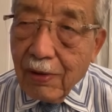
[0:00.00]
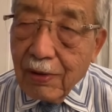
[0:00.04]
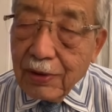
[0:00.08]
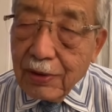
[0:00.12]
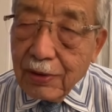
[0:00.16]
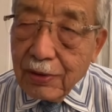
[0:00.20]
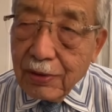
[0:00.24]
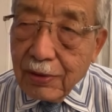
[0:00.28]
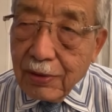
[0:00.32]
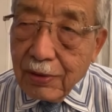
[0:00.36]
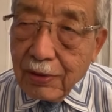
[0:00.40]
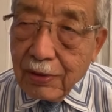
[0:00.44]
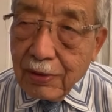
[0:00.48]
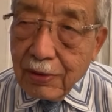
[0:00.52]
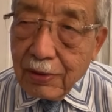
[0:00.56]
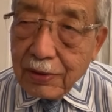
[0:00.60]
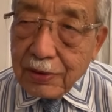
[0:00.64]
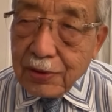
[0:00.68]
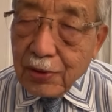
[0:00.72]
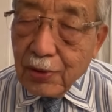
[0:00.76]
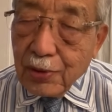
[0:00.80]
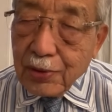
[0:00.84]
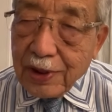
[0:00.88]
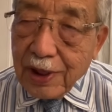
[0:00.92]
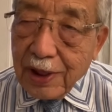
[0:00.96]
い
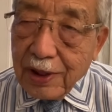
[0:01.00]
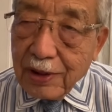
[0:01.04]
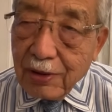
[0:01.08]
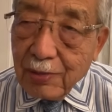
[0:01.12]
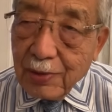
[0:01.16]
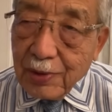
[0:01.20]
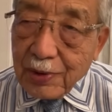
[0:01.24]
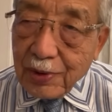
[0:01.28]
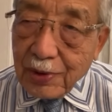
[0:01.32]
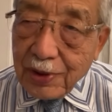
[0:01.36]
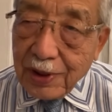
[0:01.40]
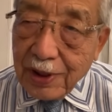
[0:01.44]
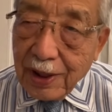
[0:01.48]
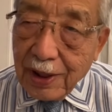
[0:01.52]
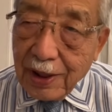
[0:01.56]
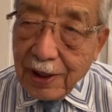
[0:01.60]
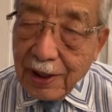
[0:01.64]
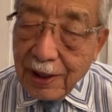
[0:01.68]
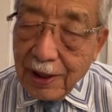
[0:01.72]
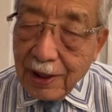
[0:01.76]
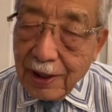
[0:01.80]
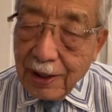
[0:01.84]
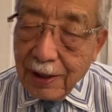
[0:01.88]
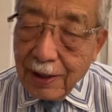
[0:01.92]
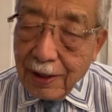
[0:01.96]
う想定のもと
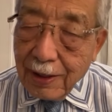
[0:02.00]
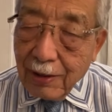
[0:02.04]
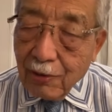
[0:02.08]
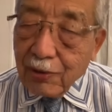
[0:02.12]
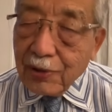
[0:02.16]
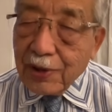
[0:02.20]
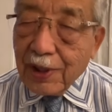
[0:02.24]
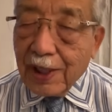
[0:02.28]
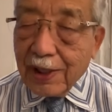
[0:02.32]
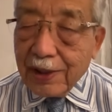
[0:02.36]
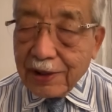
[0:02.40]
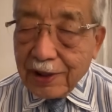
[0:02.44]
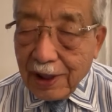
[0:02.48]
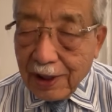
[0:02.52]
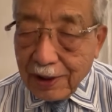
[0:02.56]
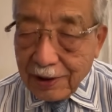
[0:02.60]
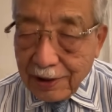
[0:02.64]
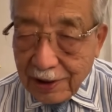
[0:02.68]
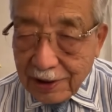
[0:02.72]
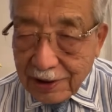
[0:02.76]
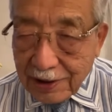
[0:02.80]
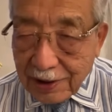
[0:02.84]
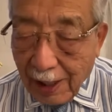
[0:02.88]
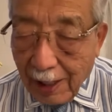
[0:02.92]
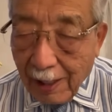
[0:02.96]
に行われた
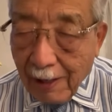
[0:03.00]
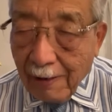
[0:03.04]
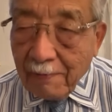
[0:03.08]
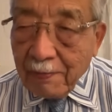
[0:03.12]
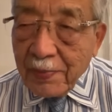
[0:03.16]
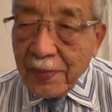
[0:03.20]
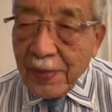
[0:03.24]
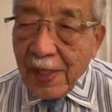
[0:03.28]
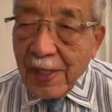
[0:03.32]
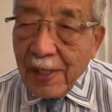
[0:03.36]
んですが、